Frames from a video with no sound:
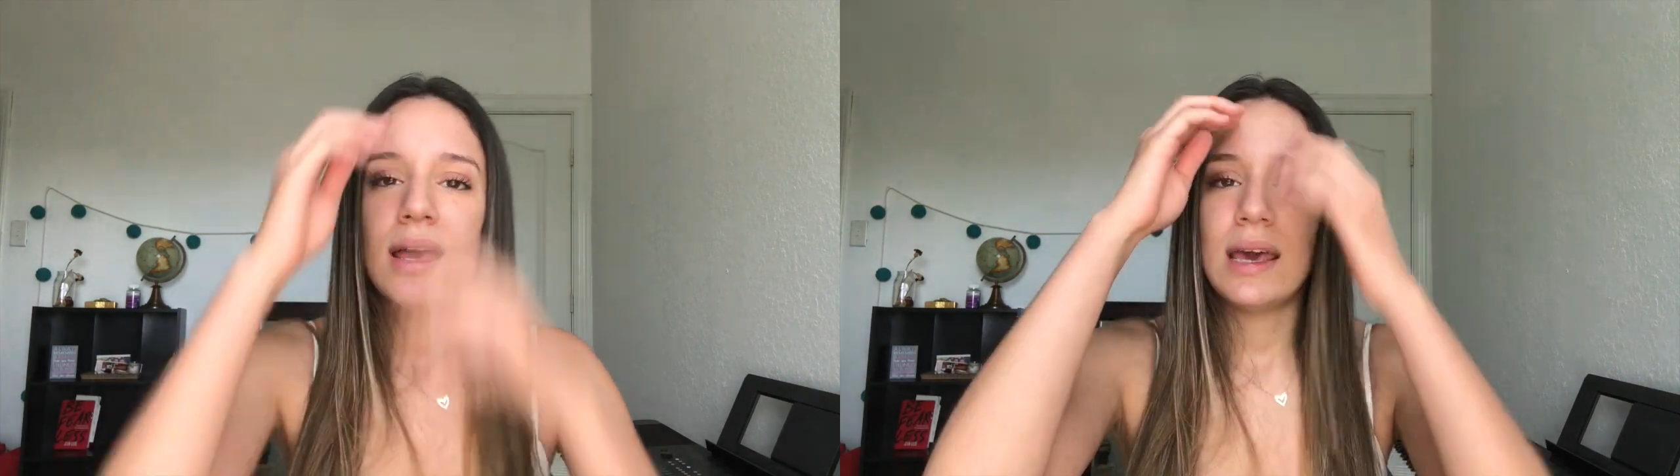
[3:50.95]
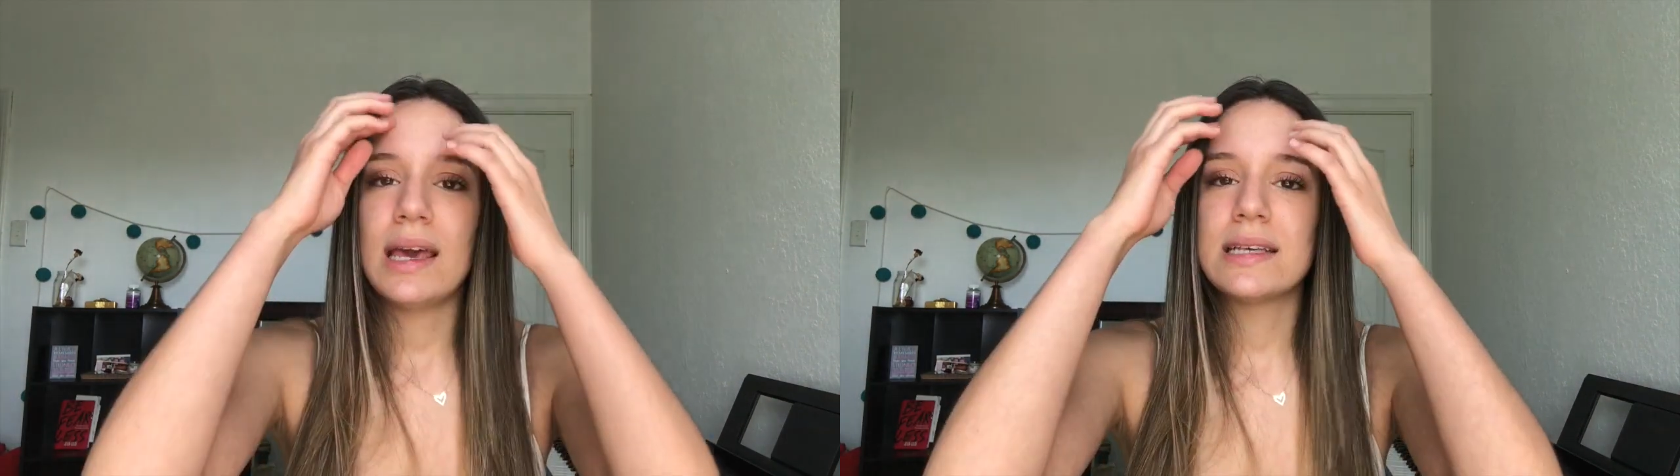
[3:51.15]

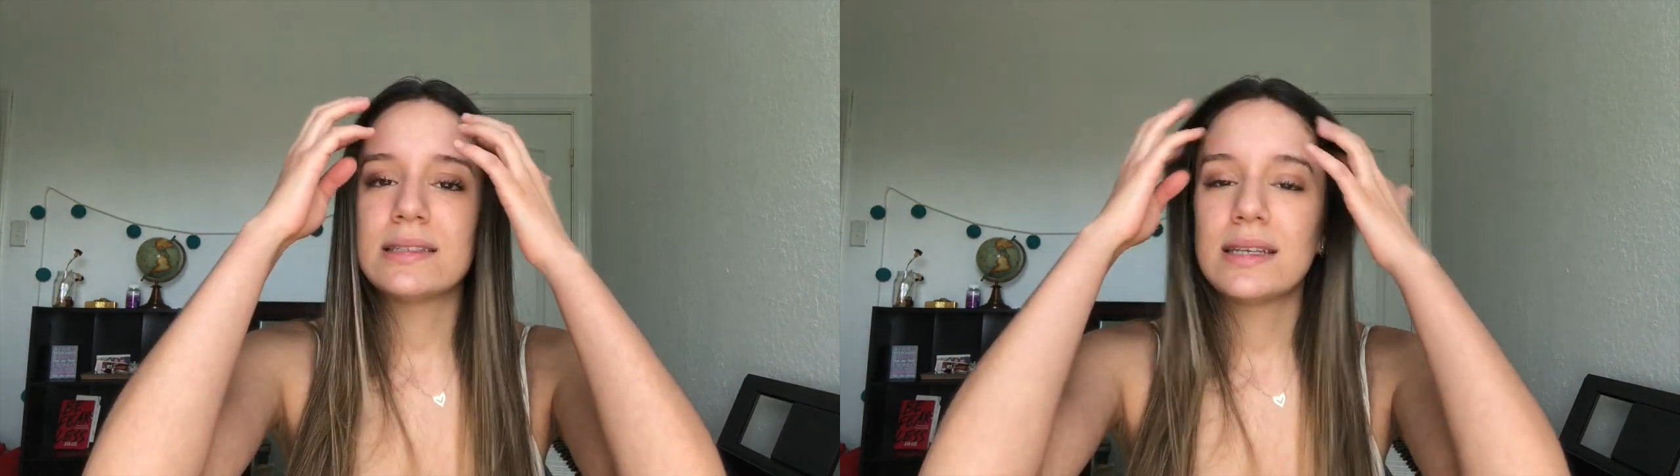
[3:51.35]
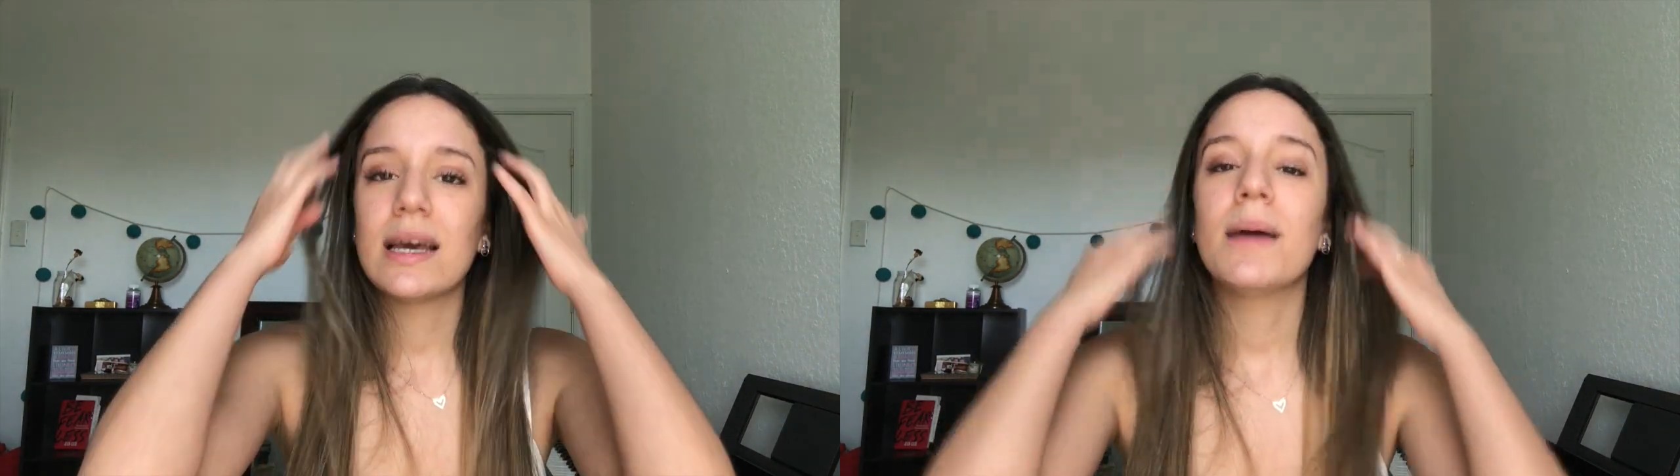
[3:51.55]

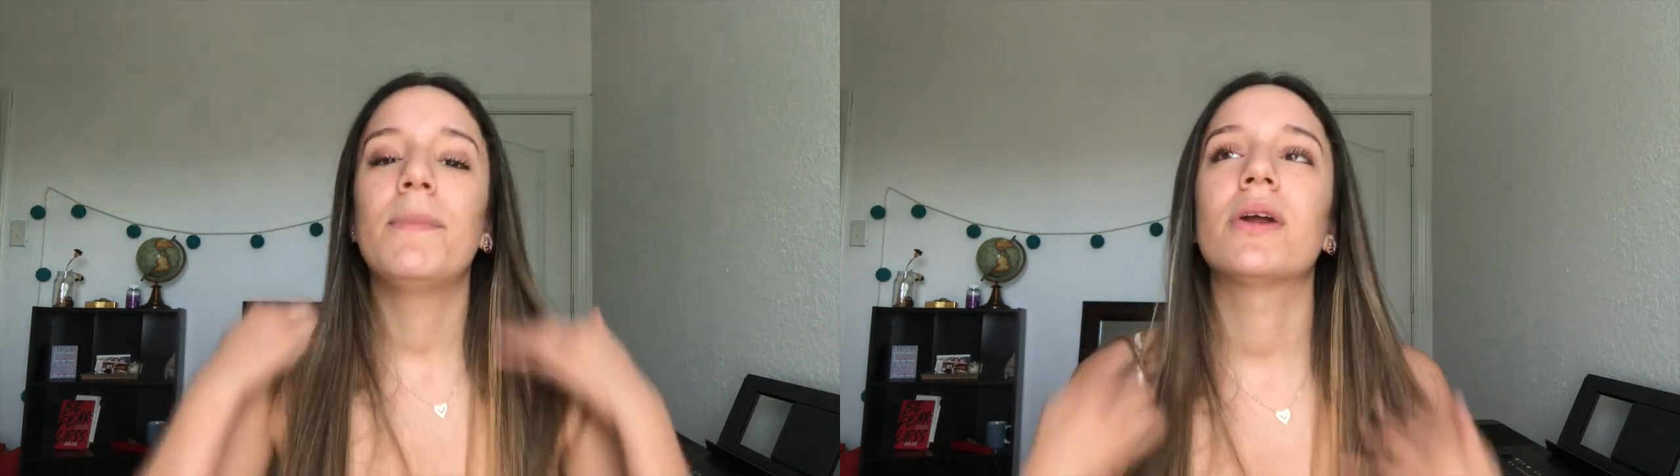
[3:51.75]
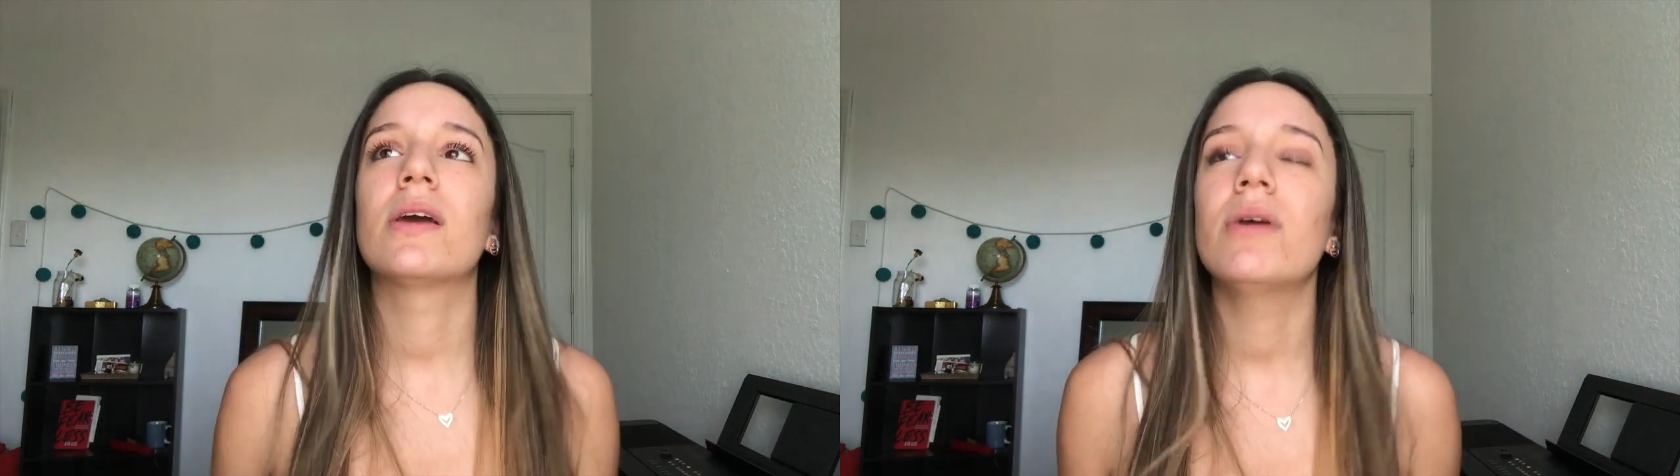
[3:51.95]
este,
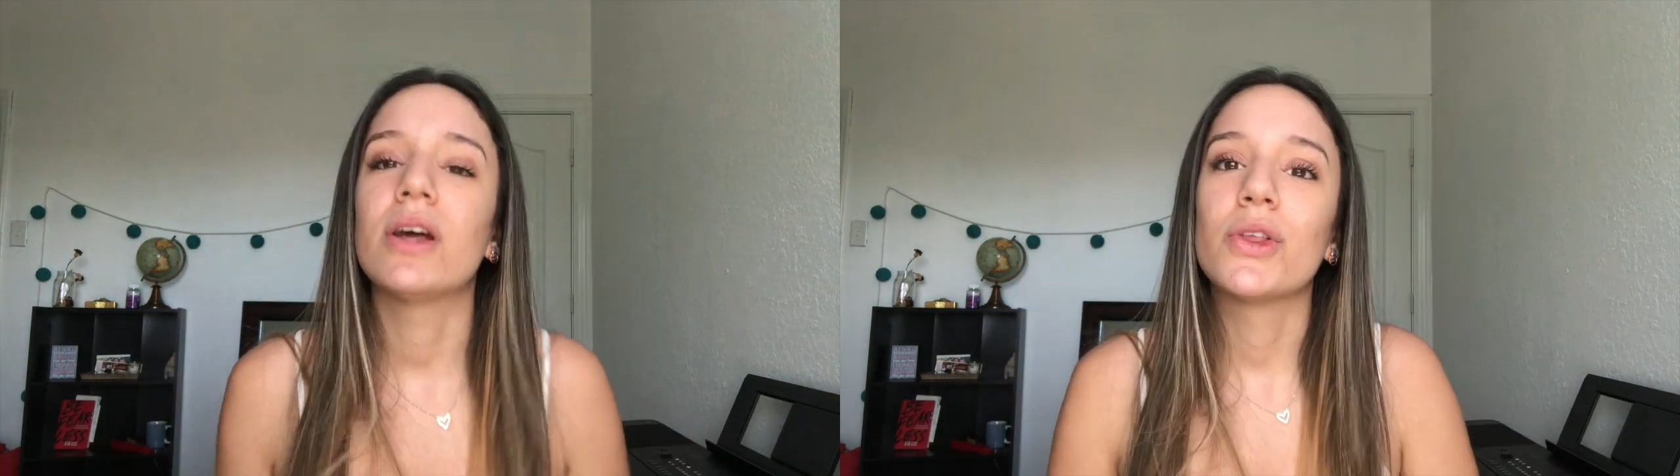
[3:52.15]
porque bueno,